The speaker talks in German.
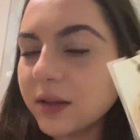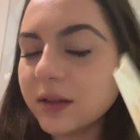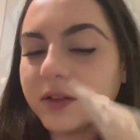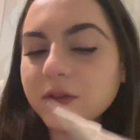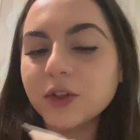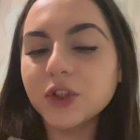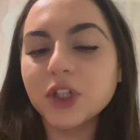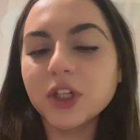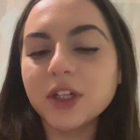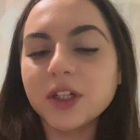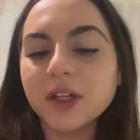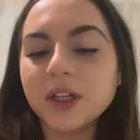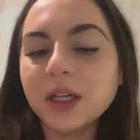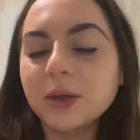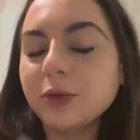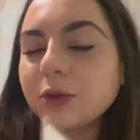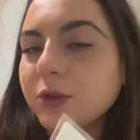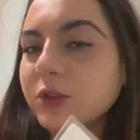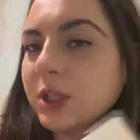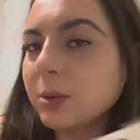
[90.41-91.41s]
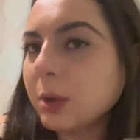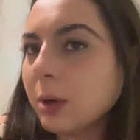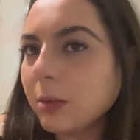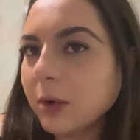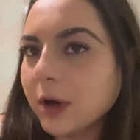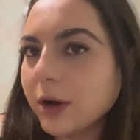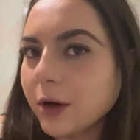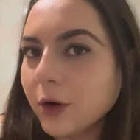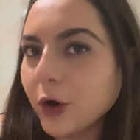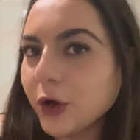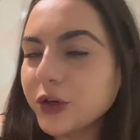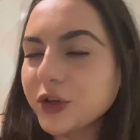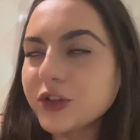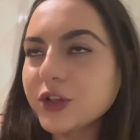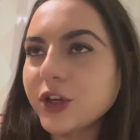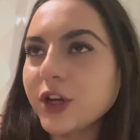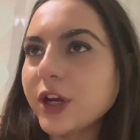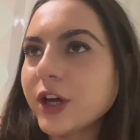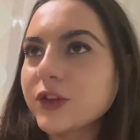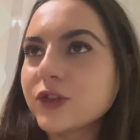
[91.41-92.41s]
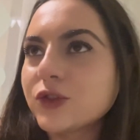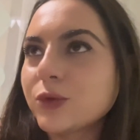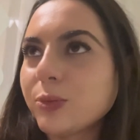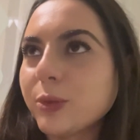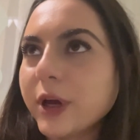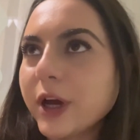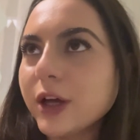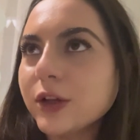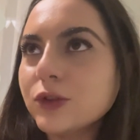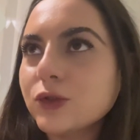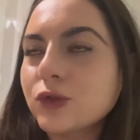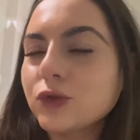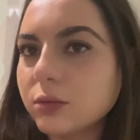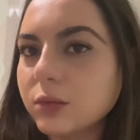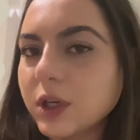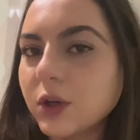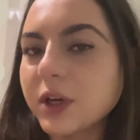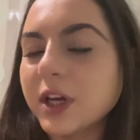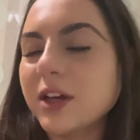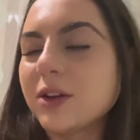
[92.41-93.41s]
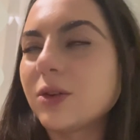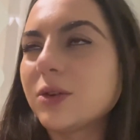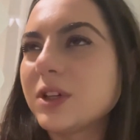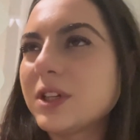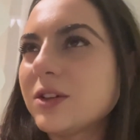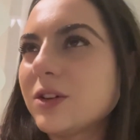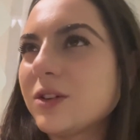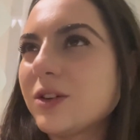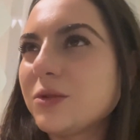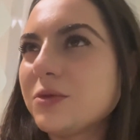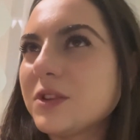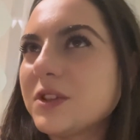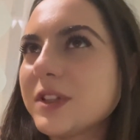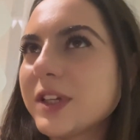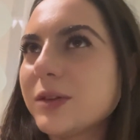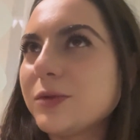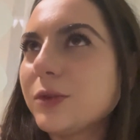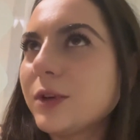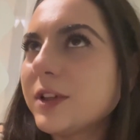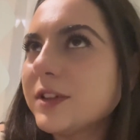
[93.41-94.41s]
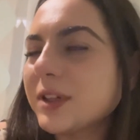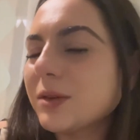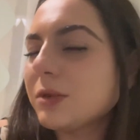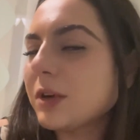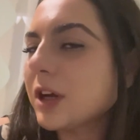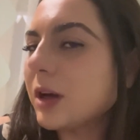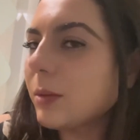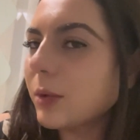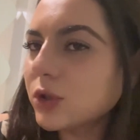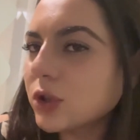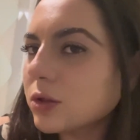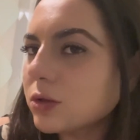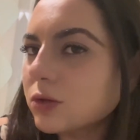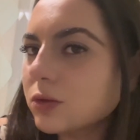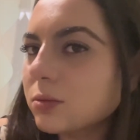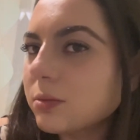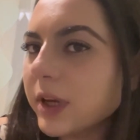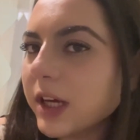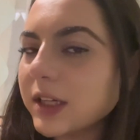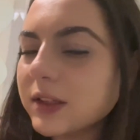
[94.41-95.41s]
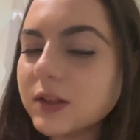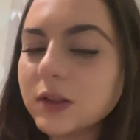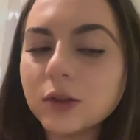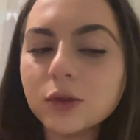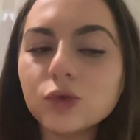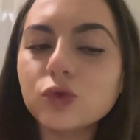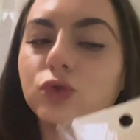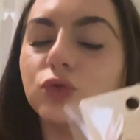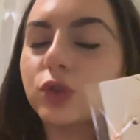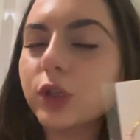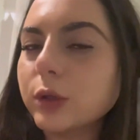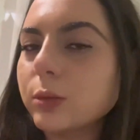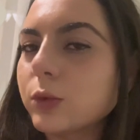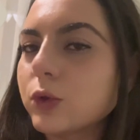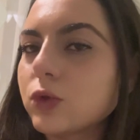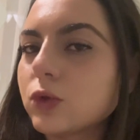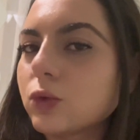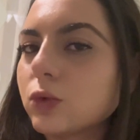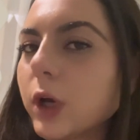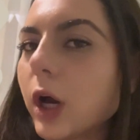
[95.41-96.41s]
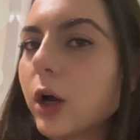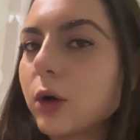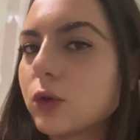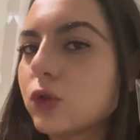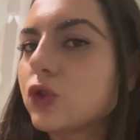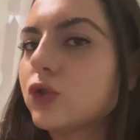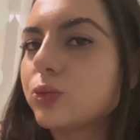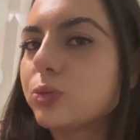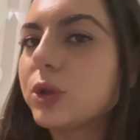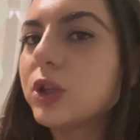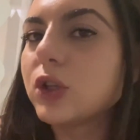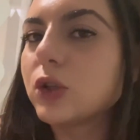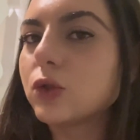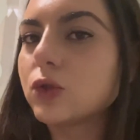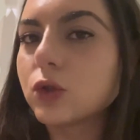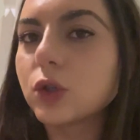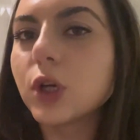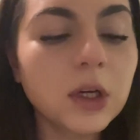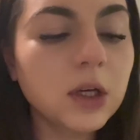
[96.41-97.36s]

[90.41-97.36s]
Ist wahrscheinlich ein eher für den Sommer, aber heute ist ja der 1. März. Ja, okay, noch nicht offiziell Frühlingsanfang, aber schon so März, ne? Das denkt man so, ja, es beginnt.